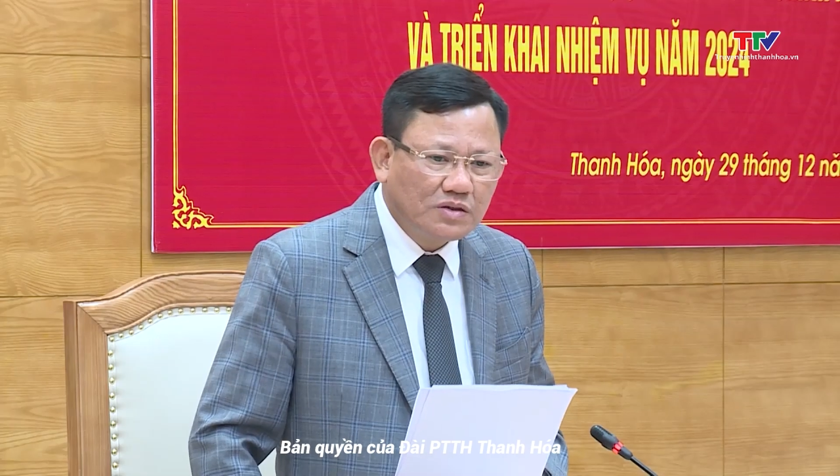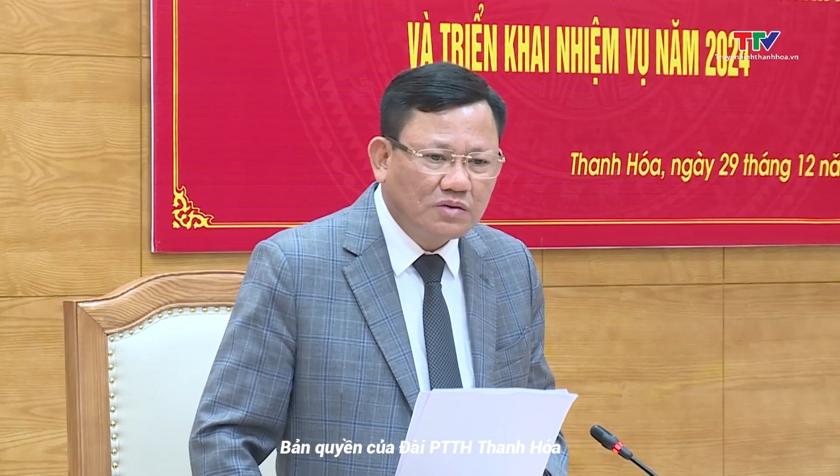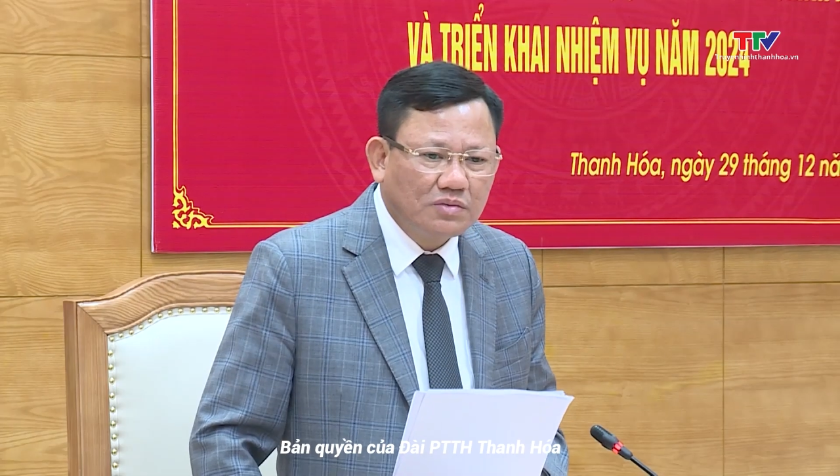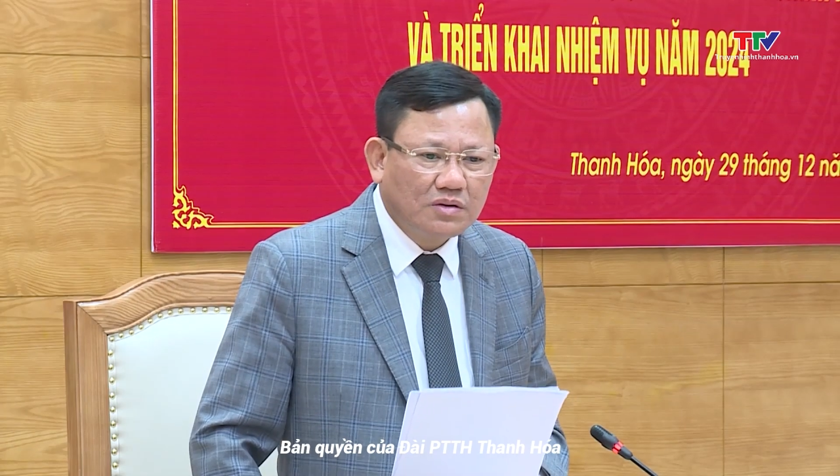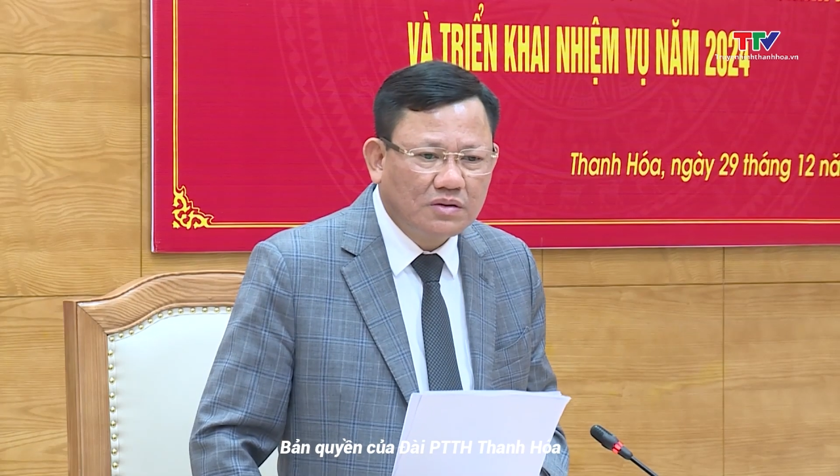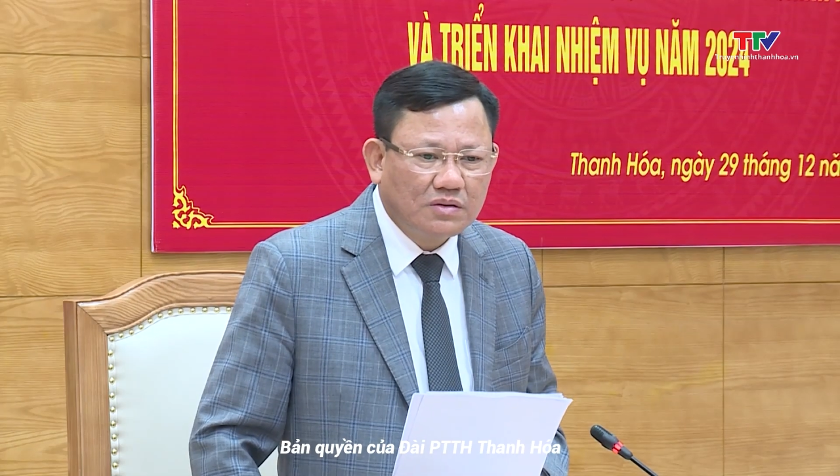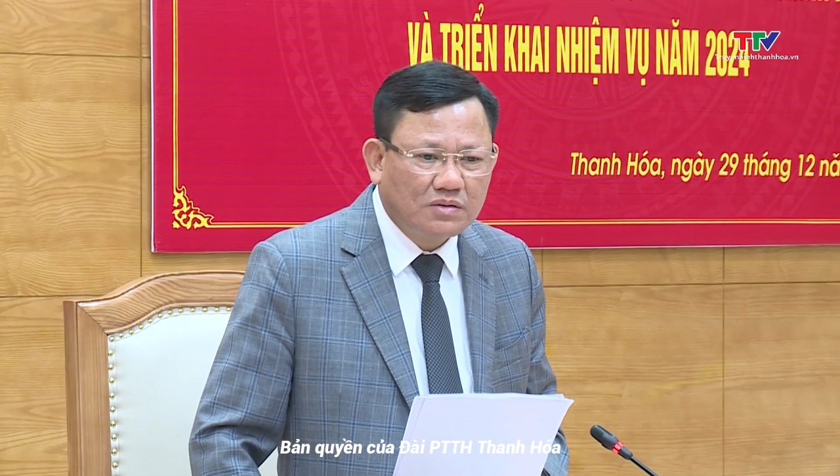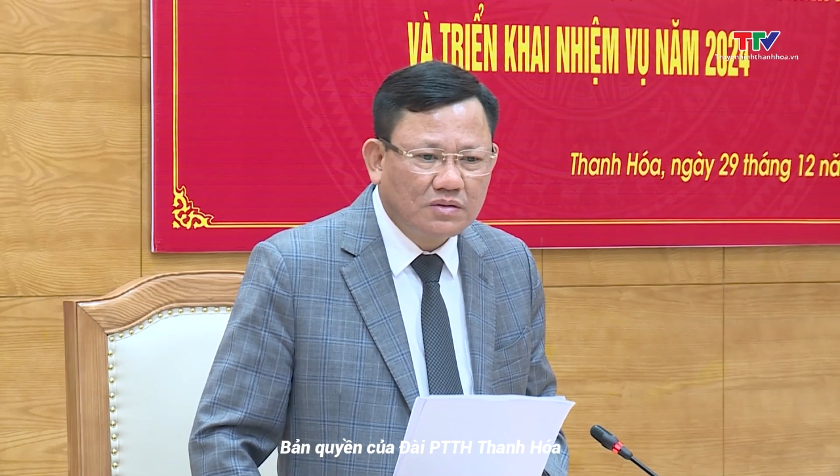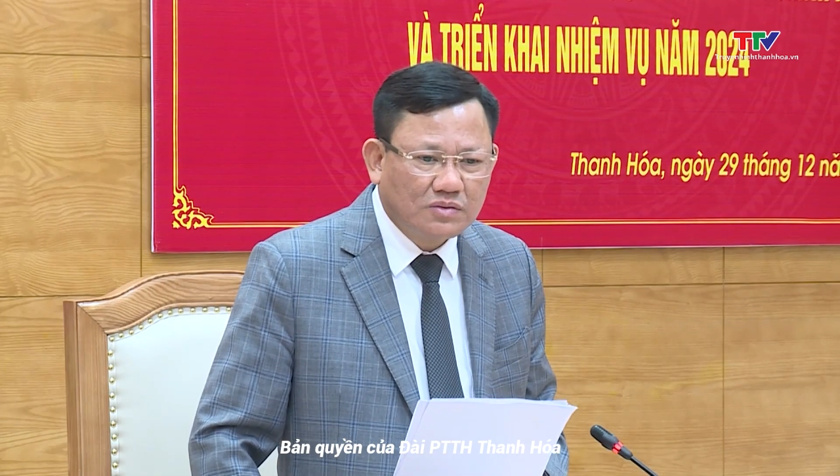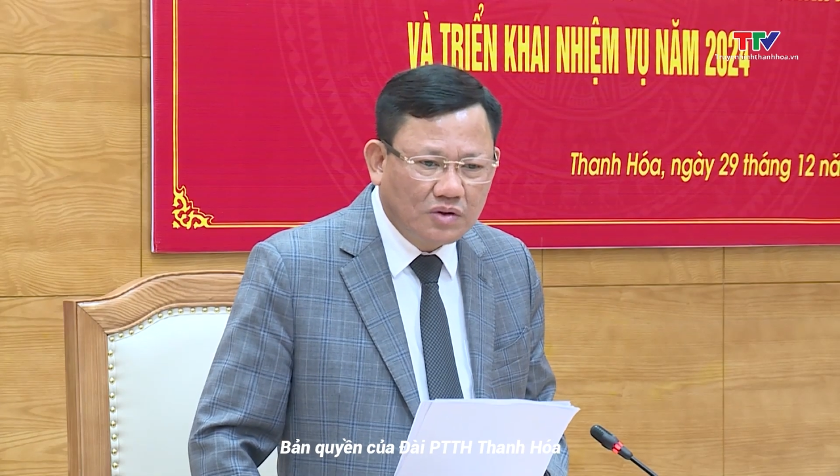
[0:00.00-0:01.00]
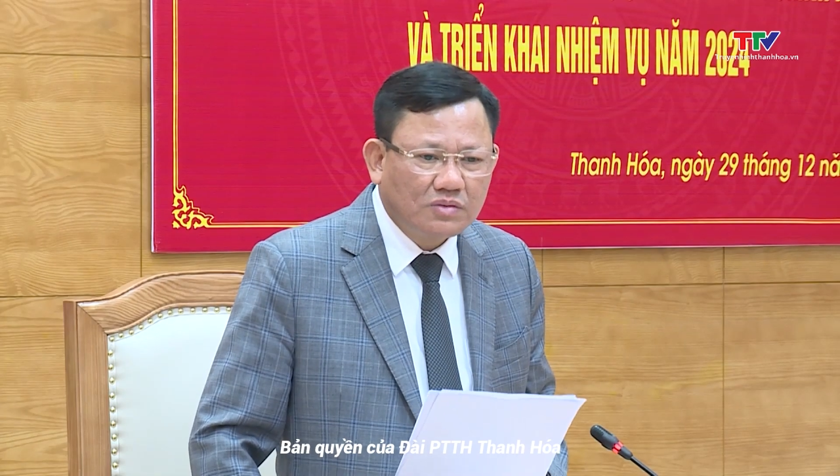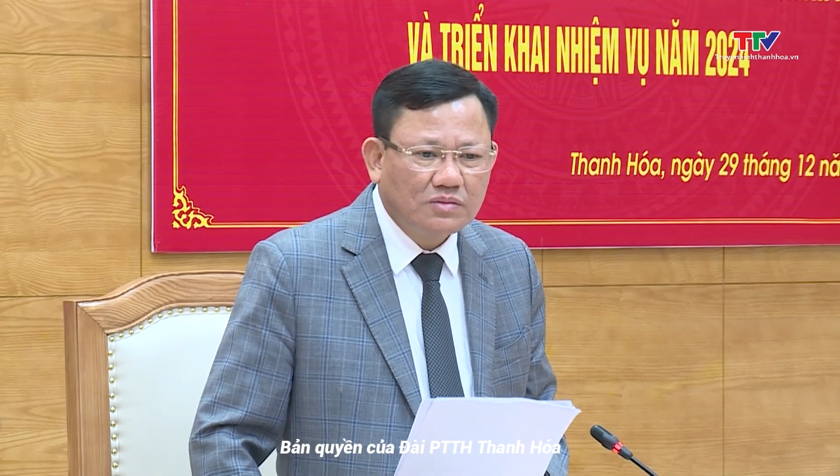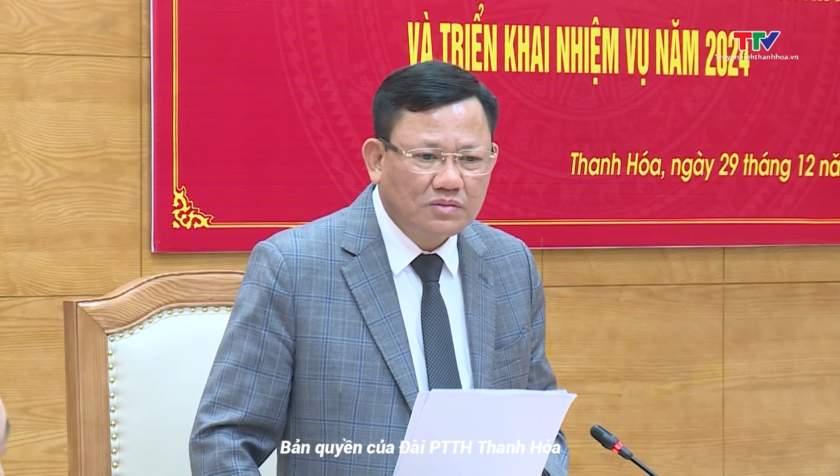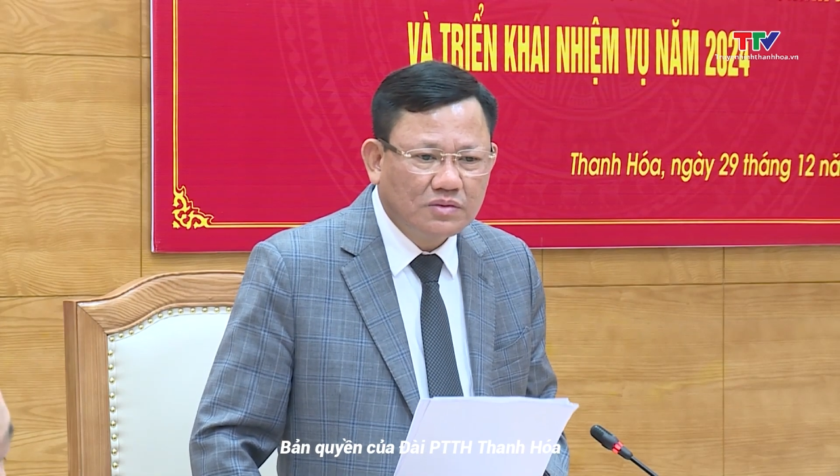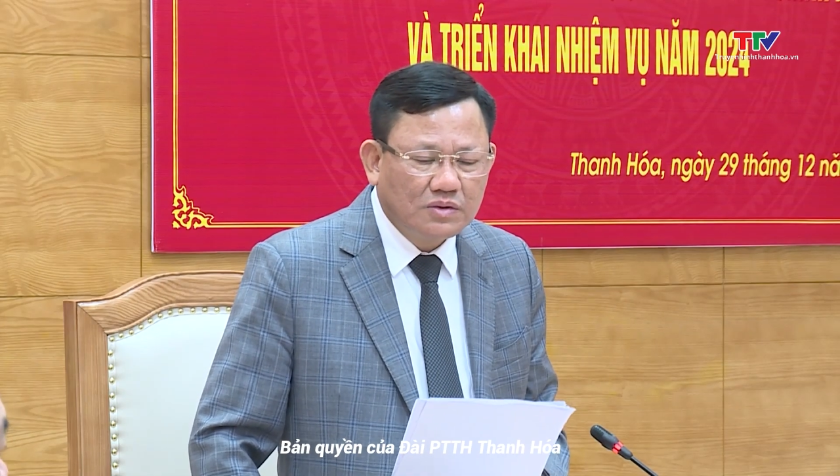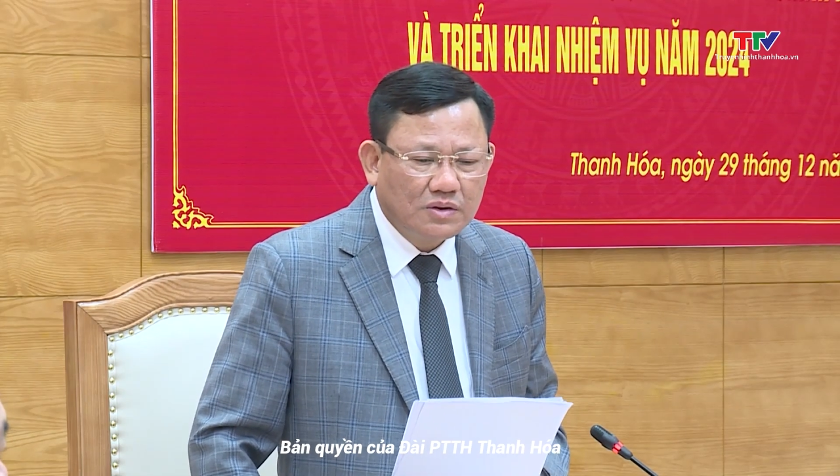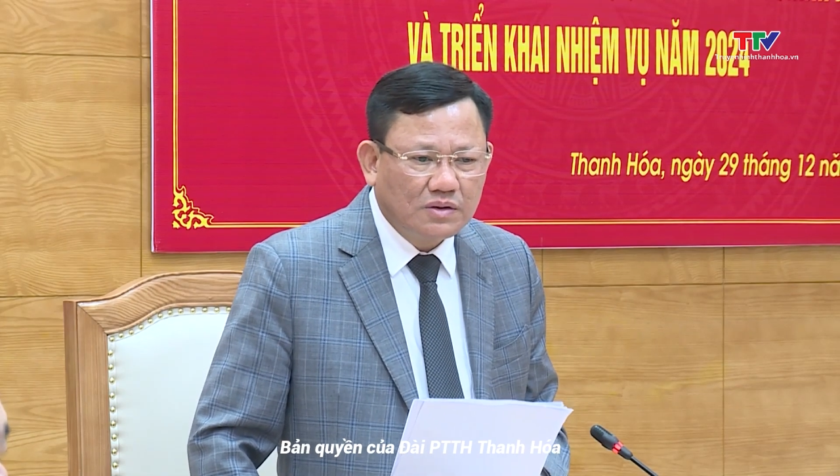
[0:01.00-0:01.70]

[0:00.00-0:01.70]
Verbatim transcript: các đơn vị ngành tài chính ngân hàng